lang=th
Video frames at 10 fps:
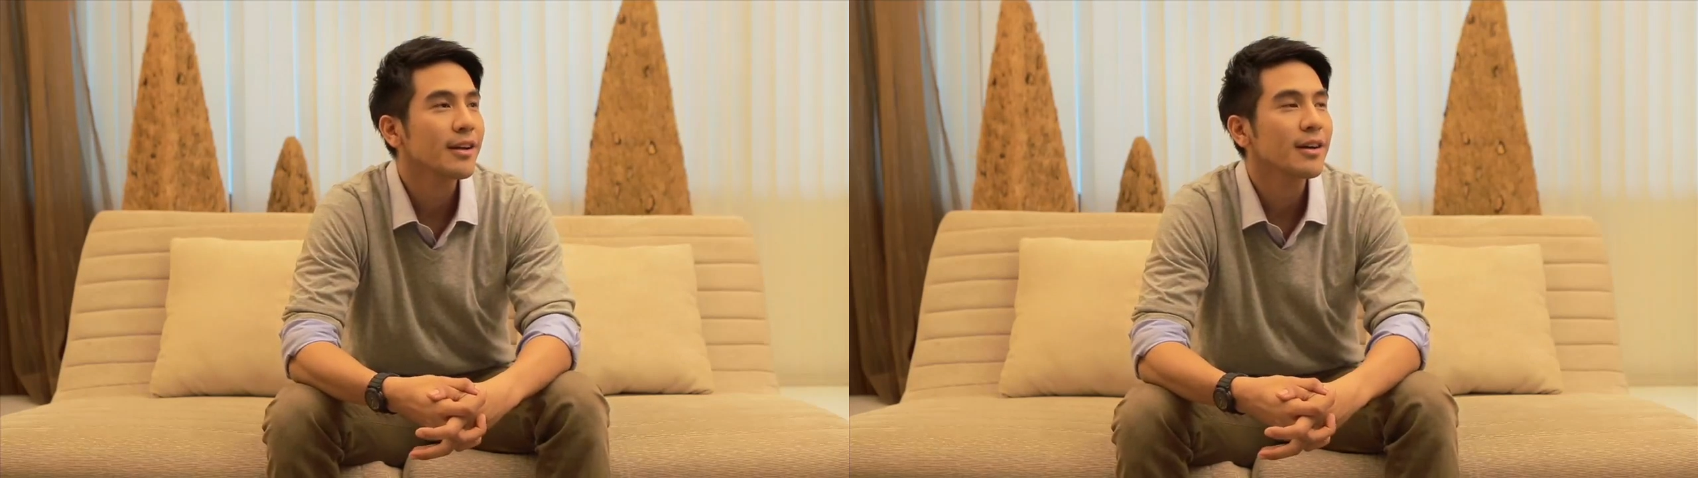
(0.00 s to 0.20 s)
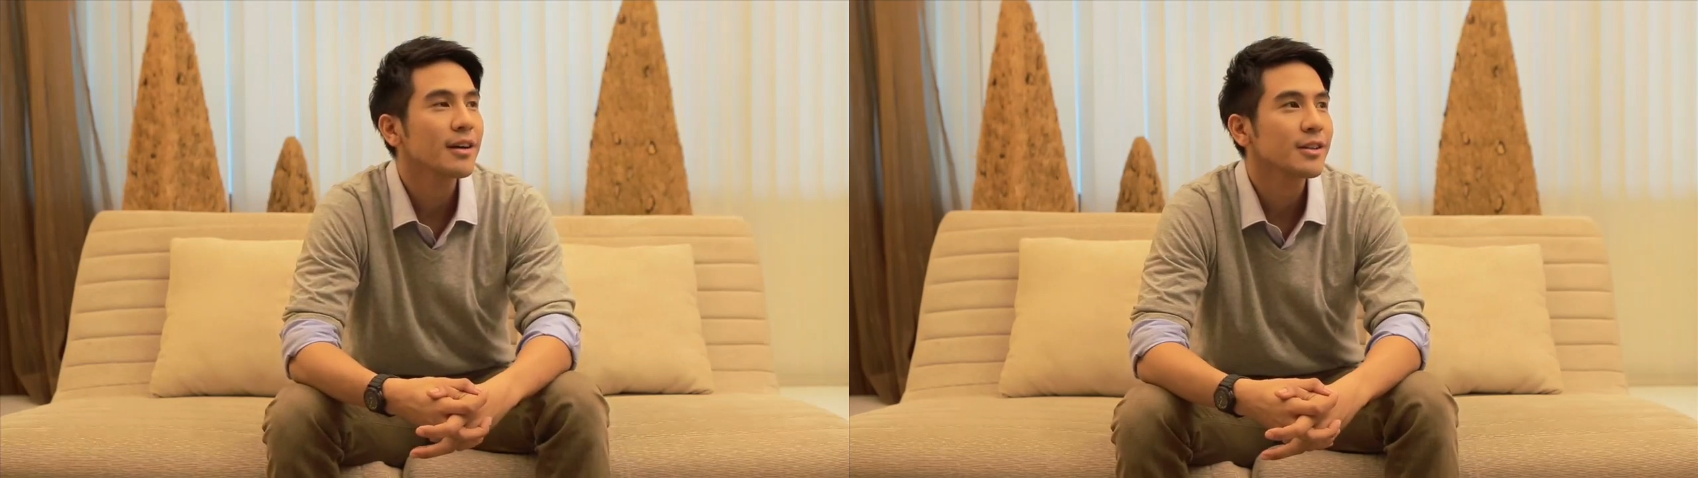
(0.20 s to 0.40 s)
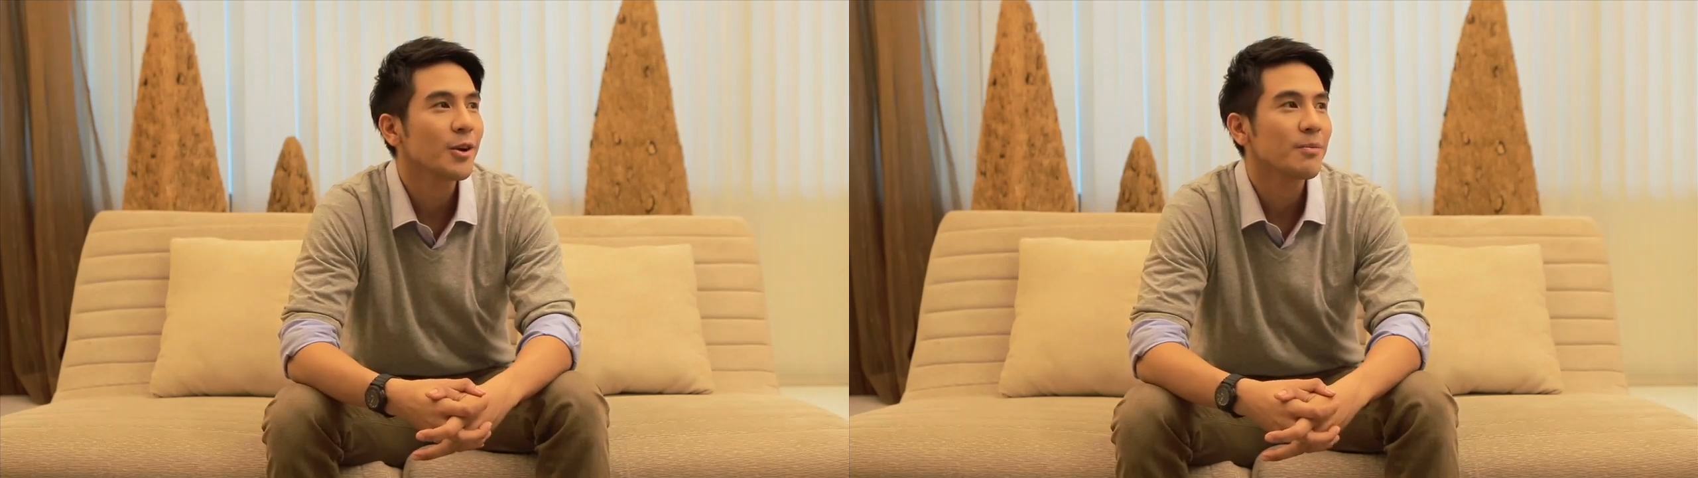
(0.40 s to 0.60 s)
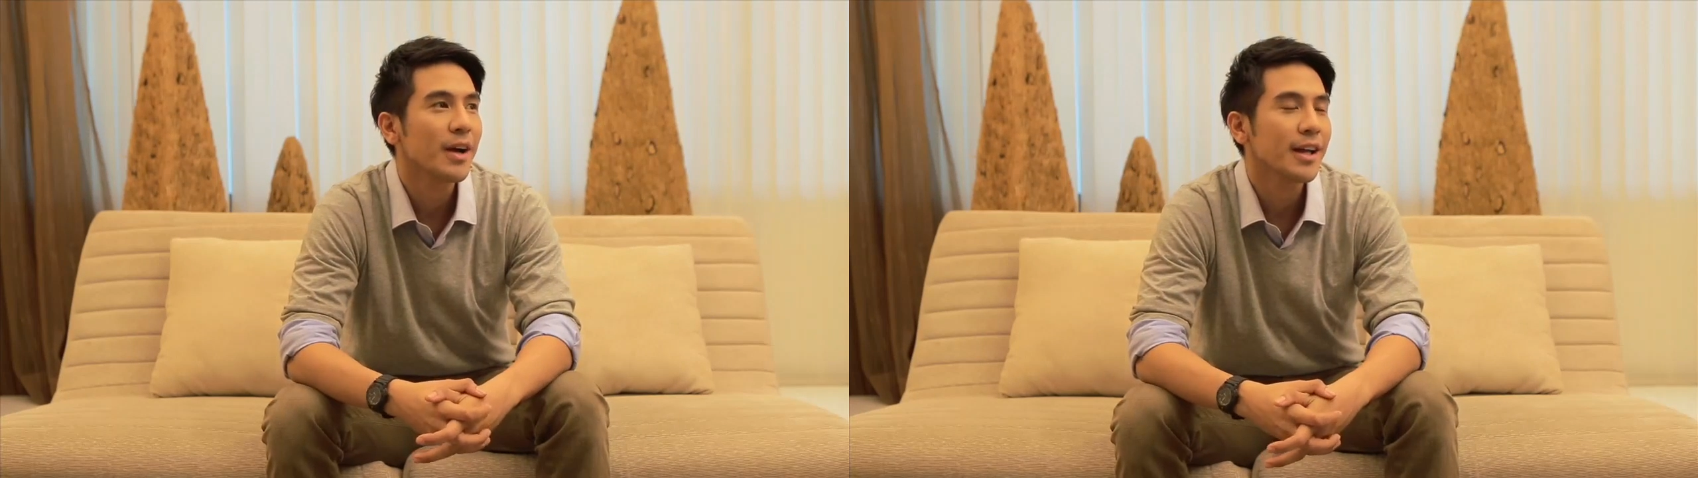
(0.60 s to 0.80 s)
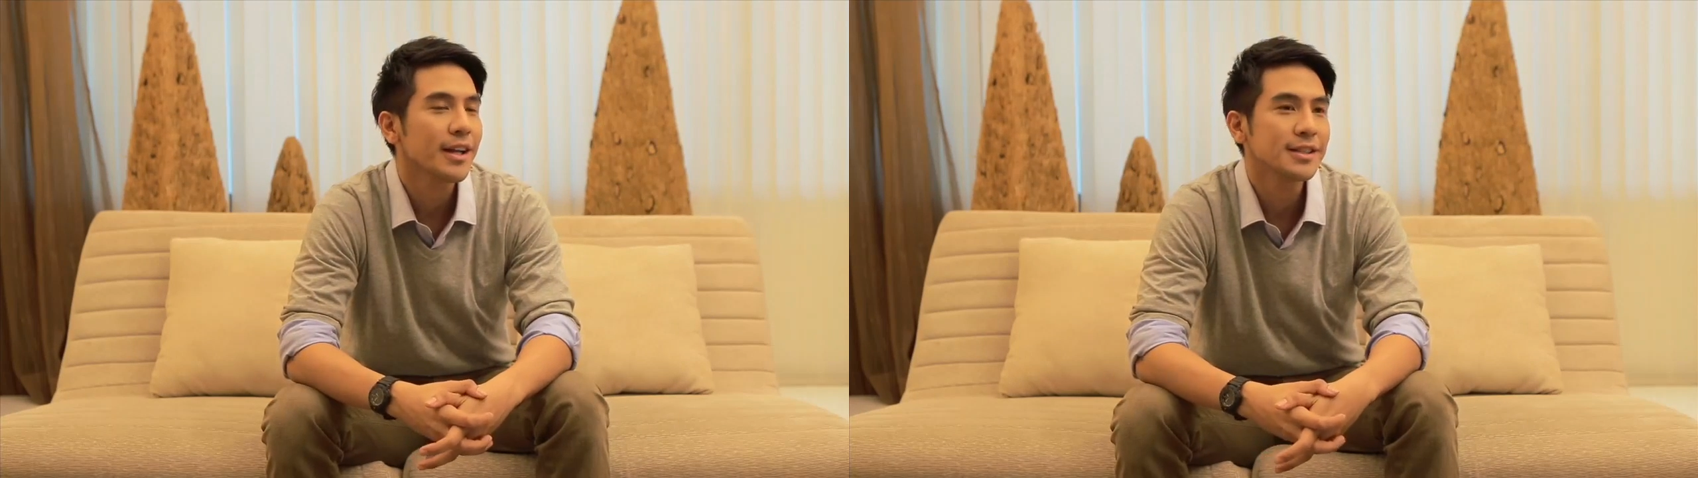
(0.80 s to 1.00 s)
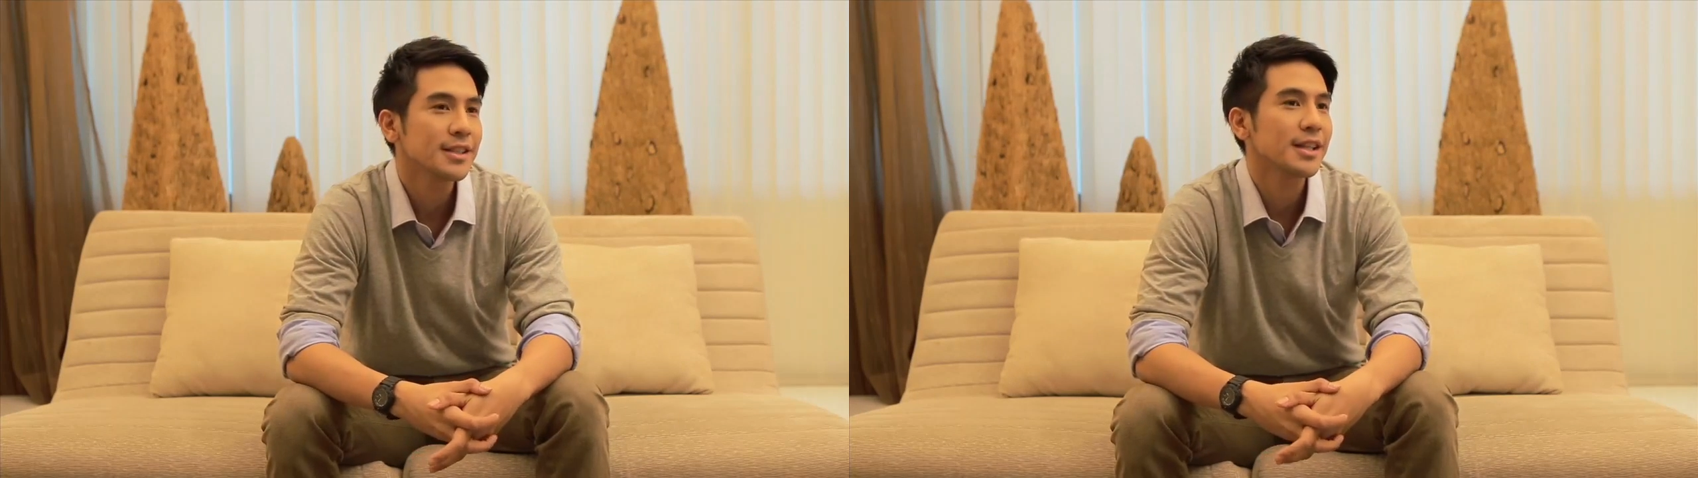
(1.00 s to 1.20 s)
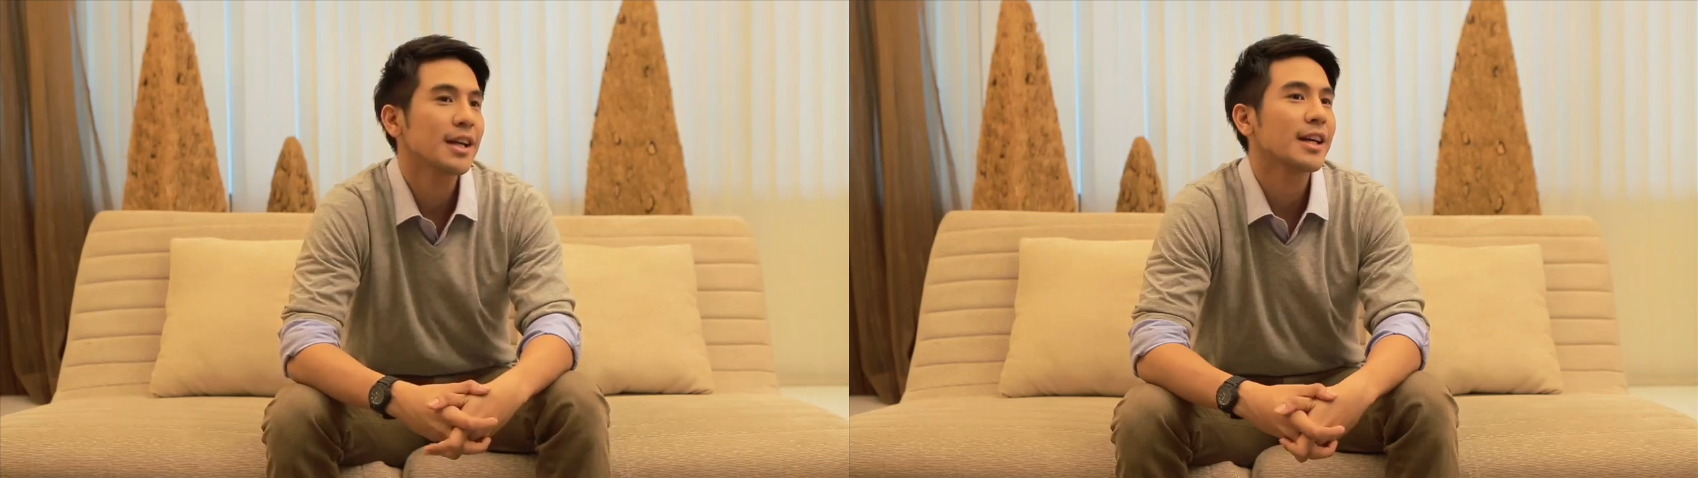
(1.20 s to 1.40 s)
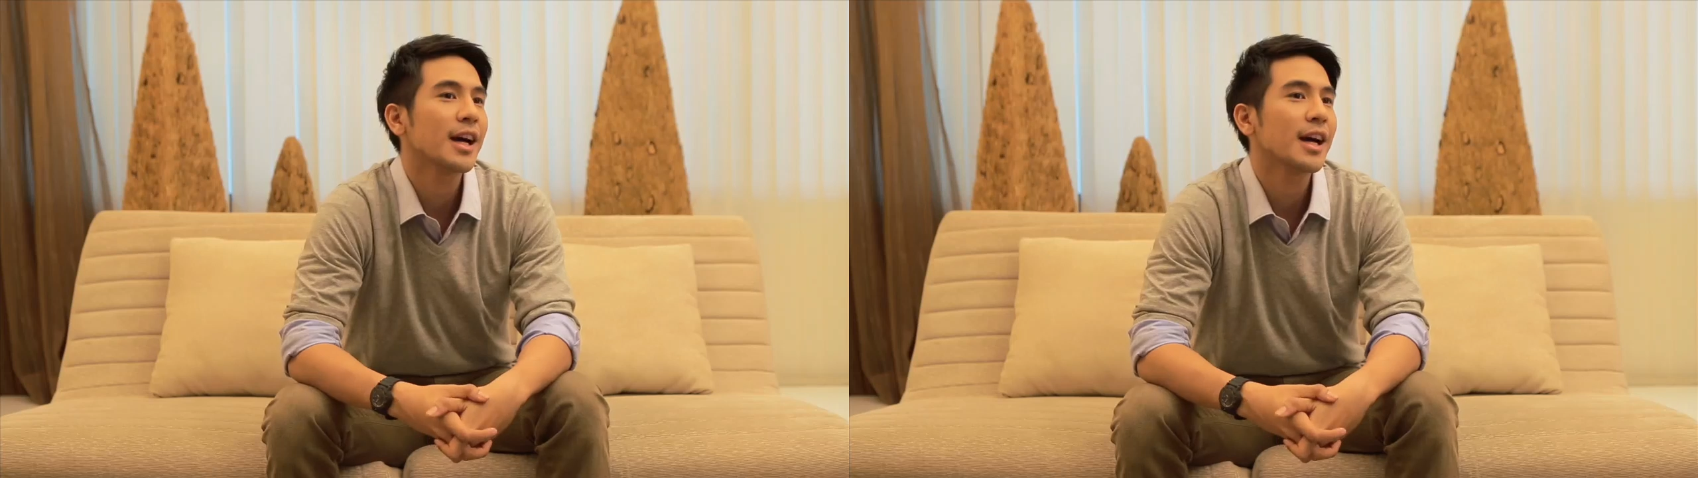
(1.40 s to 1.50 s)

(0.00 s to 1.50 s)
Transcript: ก็ดอกไม้ในจินตนา